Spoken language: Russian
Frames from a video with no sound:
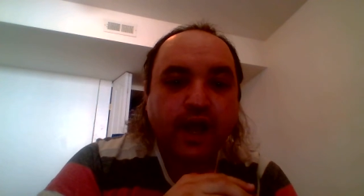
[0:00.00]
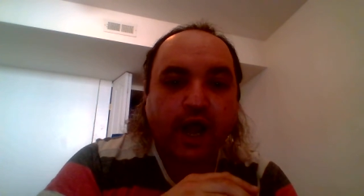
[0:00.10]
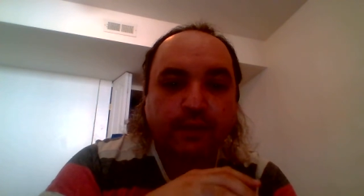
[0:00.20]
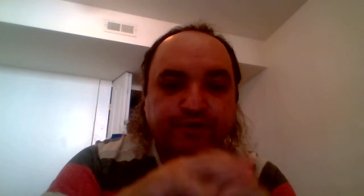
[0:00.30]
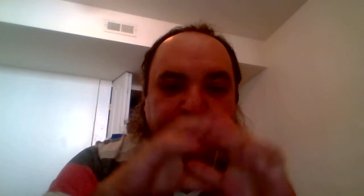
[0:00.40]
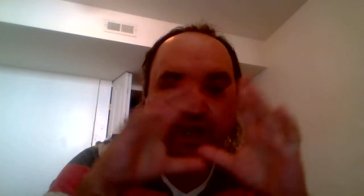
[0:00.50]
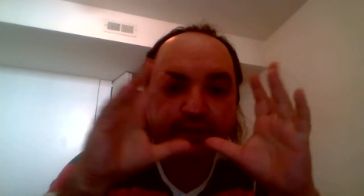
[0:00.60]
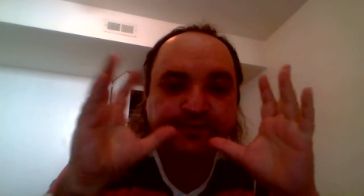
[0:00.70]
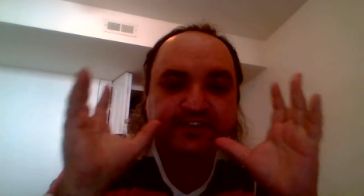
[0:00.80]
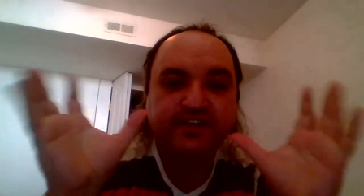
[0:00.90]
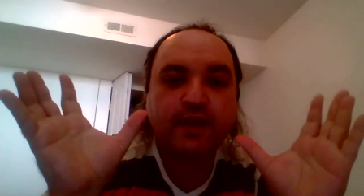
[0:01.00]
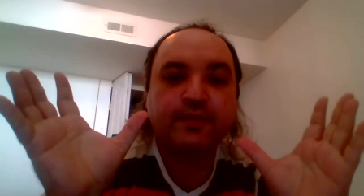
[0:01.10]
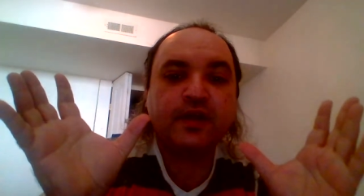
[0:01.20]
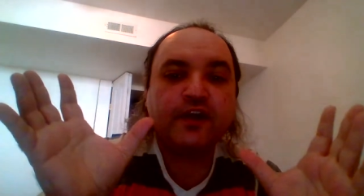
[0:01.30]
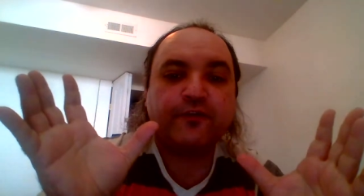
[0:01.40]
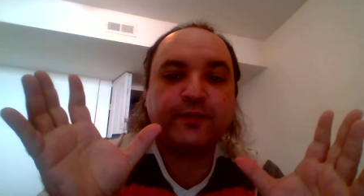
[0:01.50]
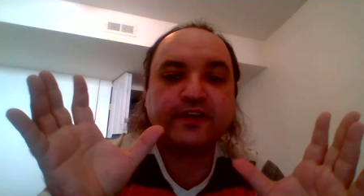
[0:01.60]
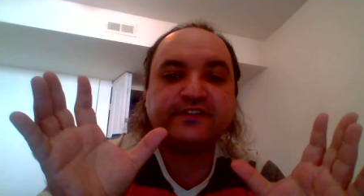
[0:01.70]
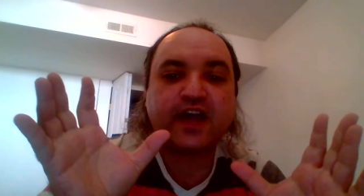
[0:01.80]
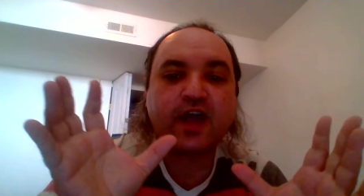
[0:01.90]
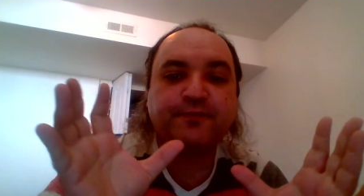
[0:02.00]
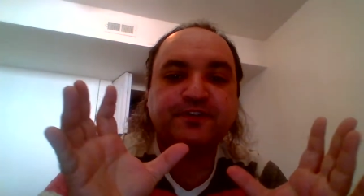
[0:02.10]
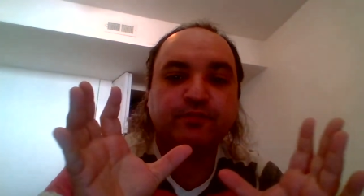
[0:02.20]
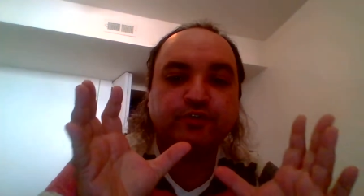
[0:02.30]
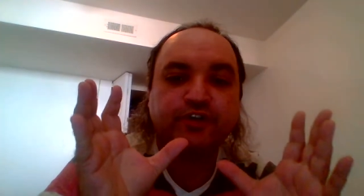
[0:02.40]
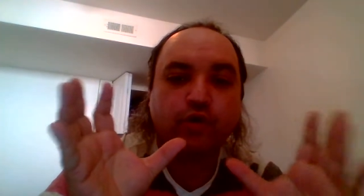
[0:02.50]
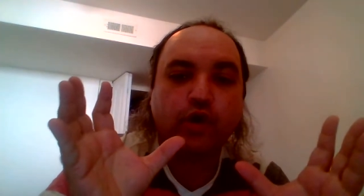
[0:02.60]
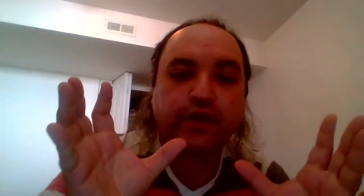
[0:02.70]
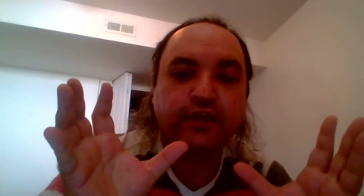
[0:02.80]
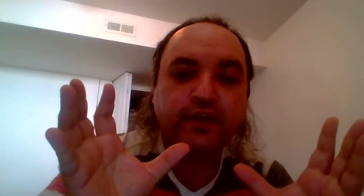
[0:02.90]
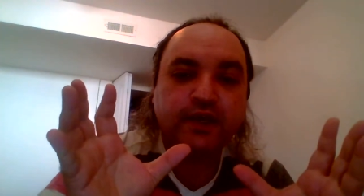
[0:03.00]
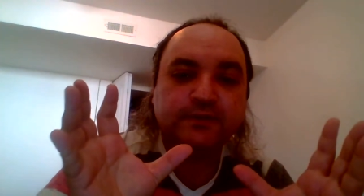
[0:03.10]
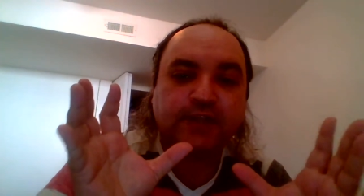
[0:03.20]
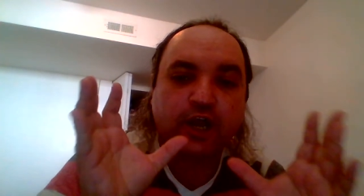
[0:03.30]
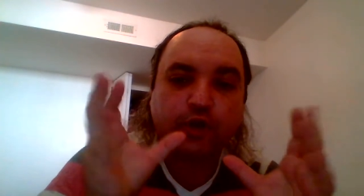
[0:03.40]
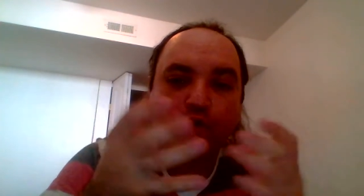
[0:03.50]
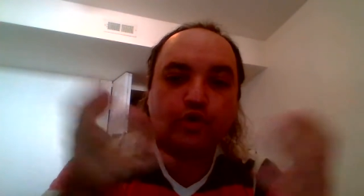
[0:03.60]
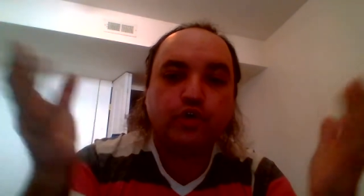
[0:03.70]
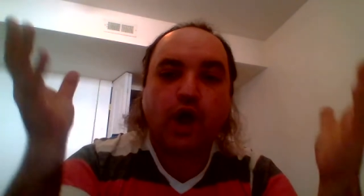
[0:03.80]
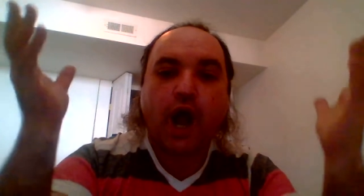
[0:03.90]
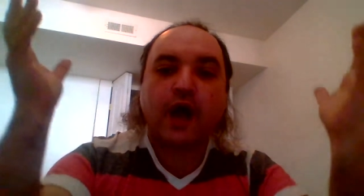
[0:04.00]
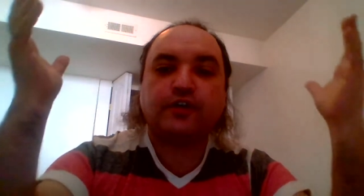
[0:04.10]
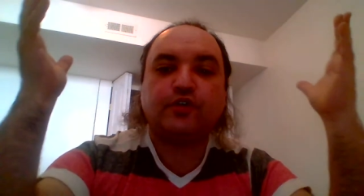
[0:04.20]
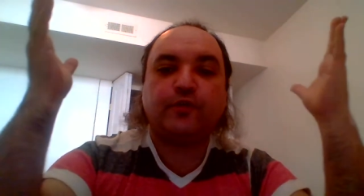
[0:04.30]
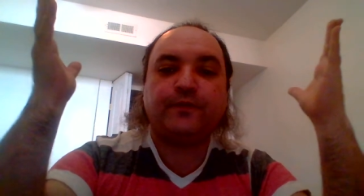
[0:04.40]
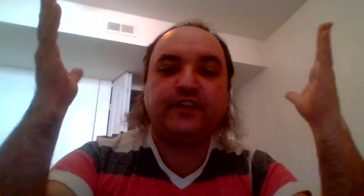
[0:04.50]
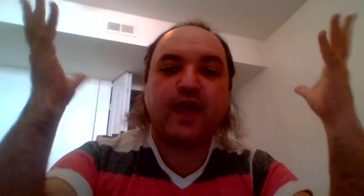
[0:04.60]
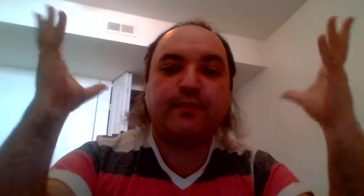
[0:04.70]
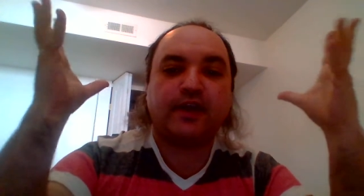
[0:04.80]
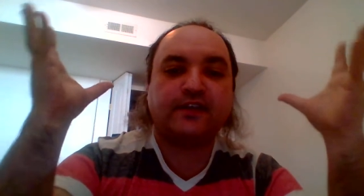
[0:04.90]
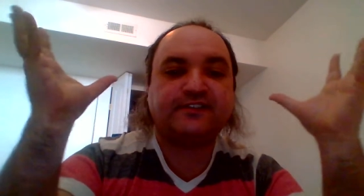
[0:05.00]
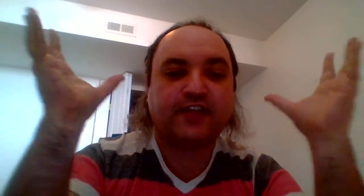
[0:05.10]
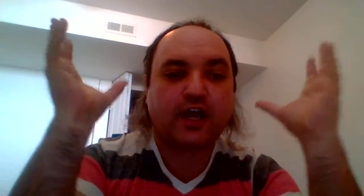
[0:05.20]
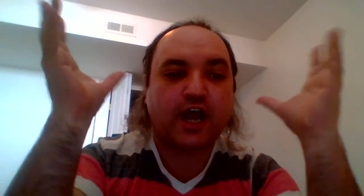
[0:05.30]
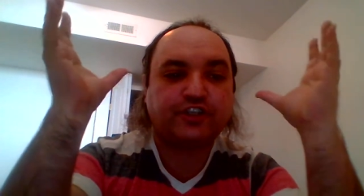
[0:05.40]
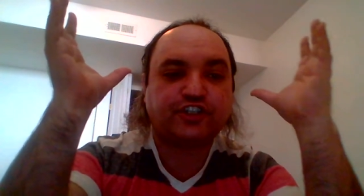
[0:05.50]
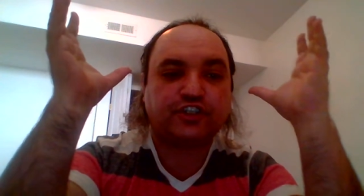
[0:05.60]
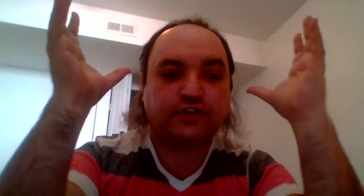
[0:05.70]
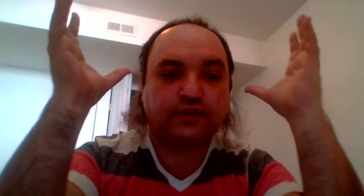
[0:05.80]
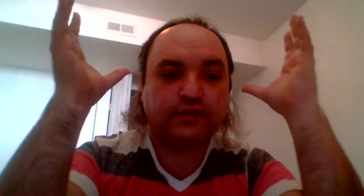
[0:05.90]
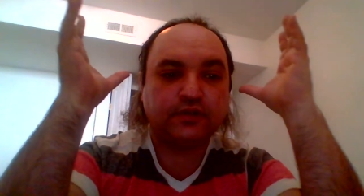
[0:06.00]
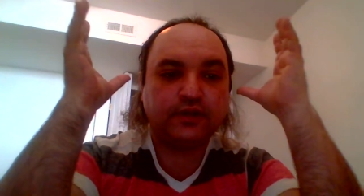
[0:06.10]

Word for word: обшарив степь, вмерзая в тьму теорий, такую арку в небе растаращил.